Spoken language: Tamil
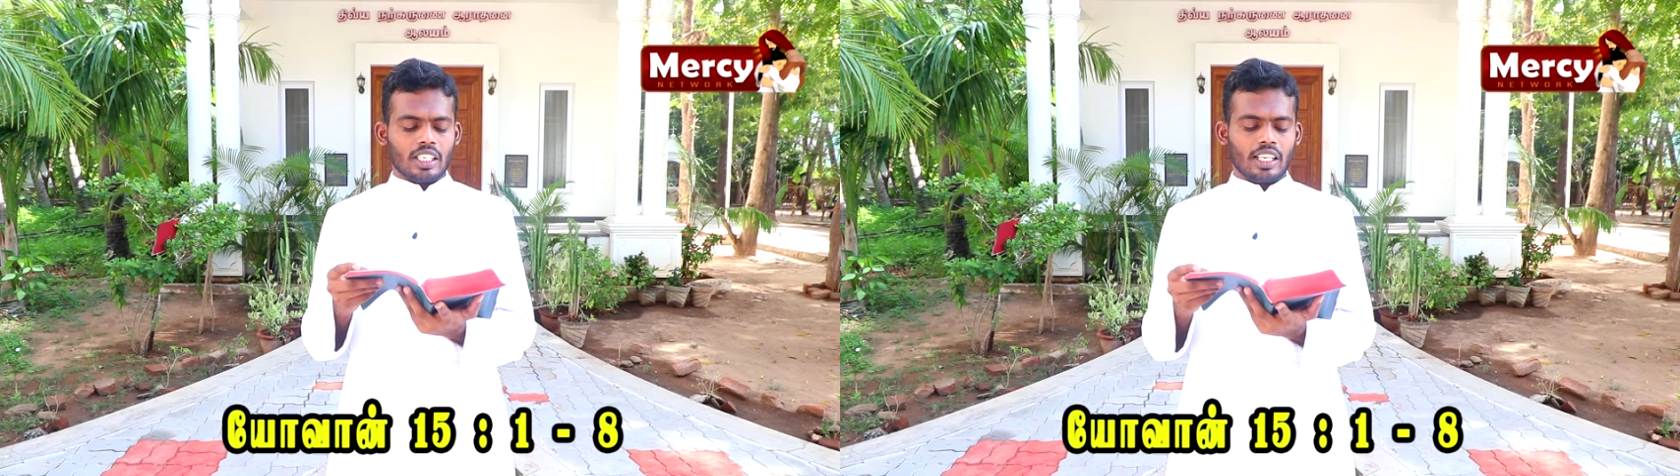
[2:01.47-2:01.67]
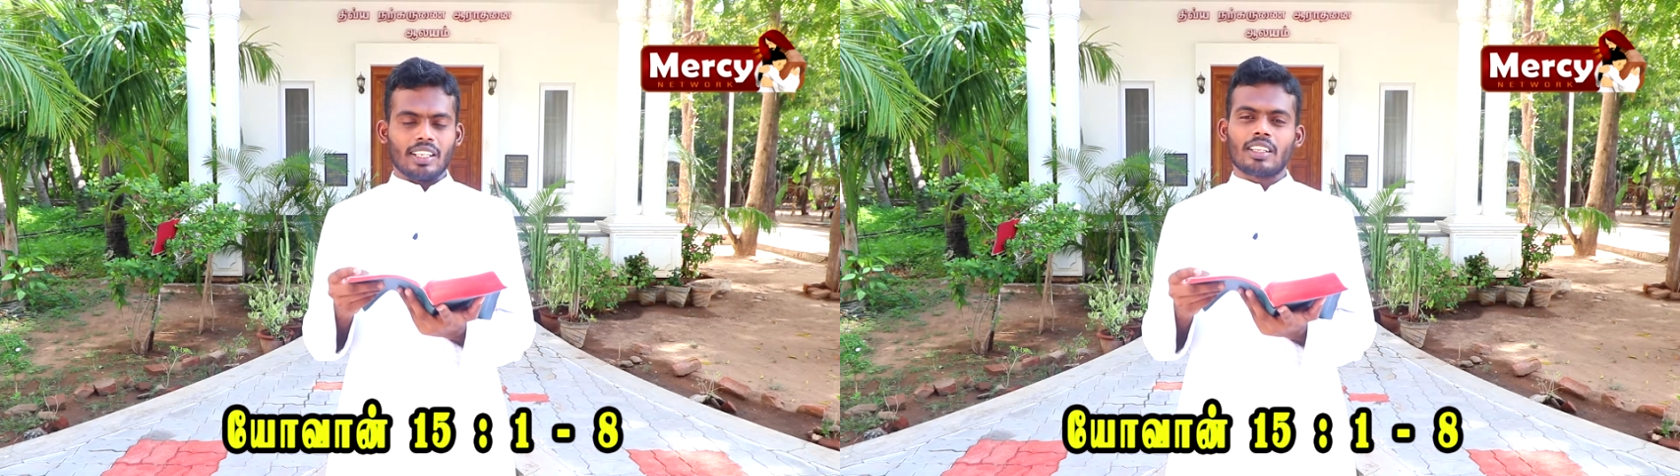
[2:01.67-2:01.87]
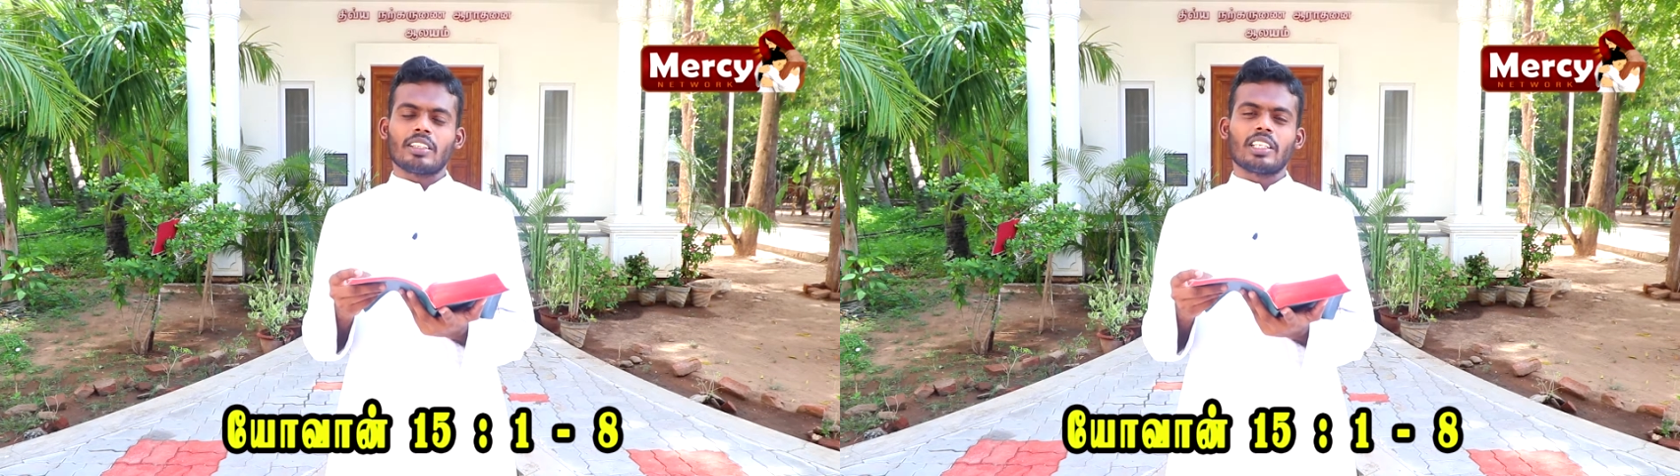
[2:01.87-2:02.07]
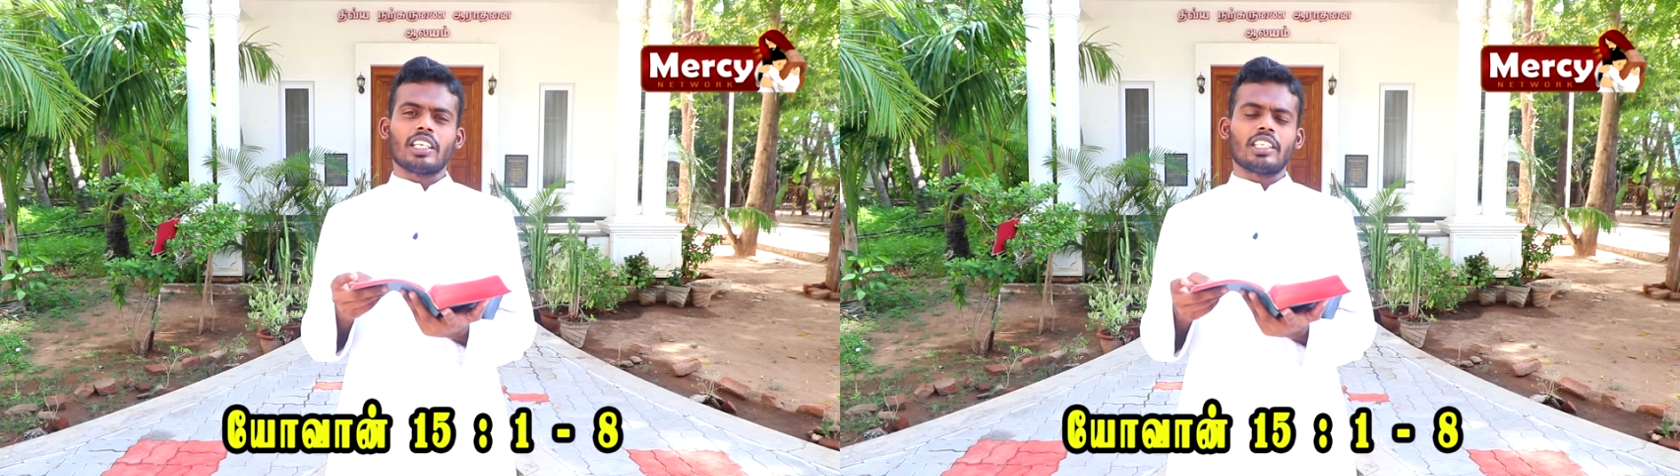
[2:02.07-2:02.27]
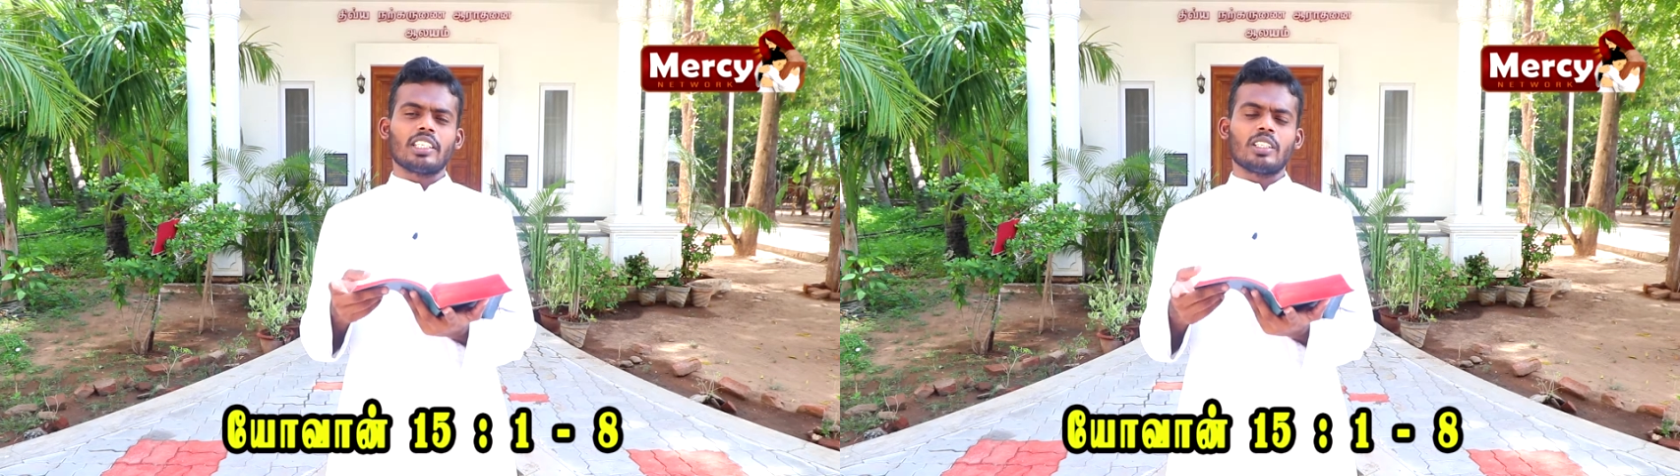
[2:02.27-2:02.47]
என்
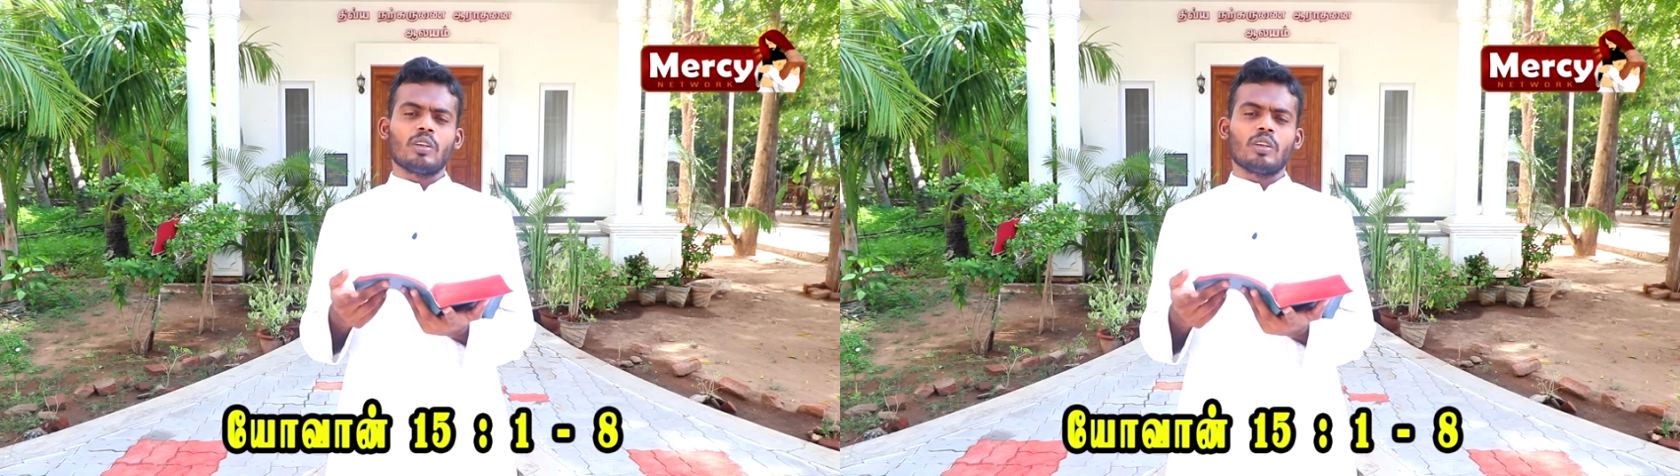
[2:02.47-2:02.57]
தந்தைக்கு